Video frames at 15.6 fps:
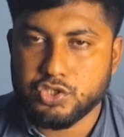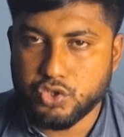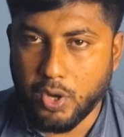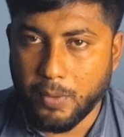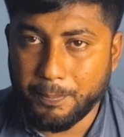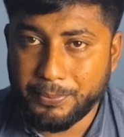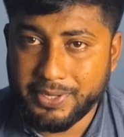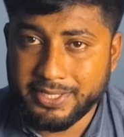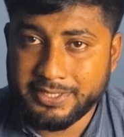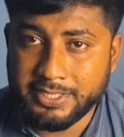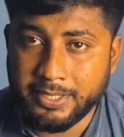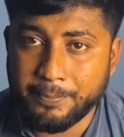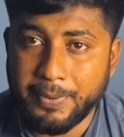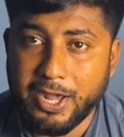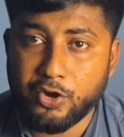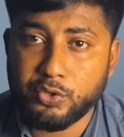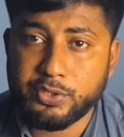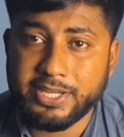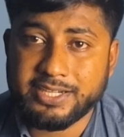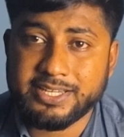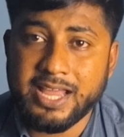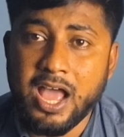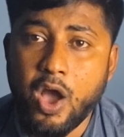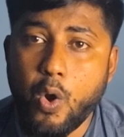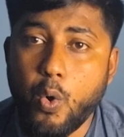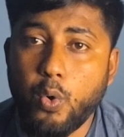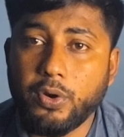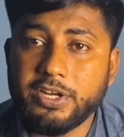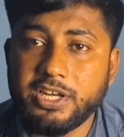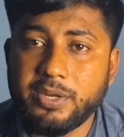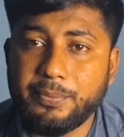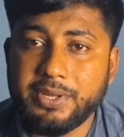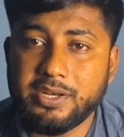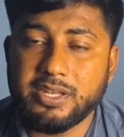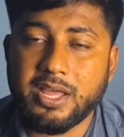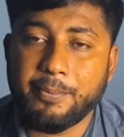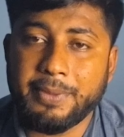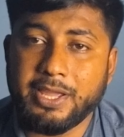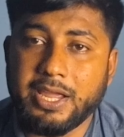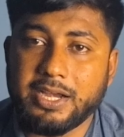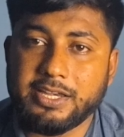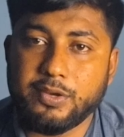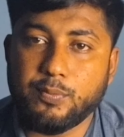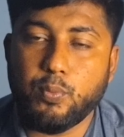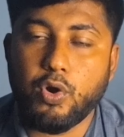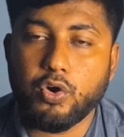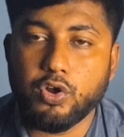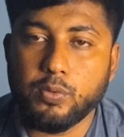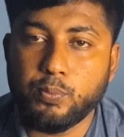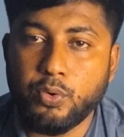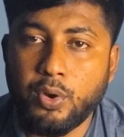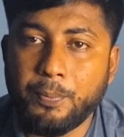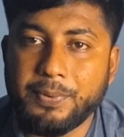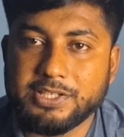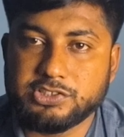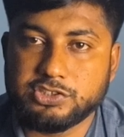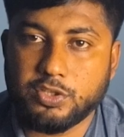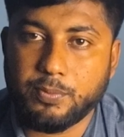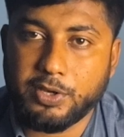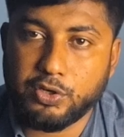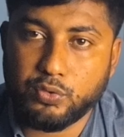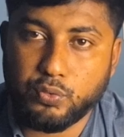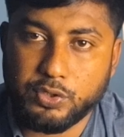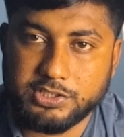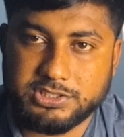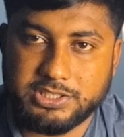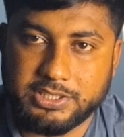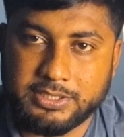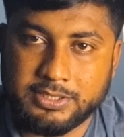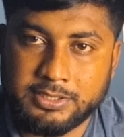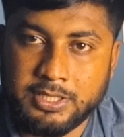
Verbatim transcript: সম্প্রতি ভারত একটা অগ্নিবীর নামে একটি প্রকল্প বাস্তবায়ন করেছে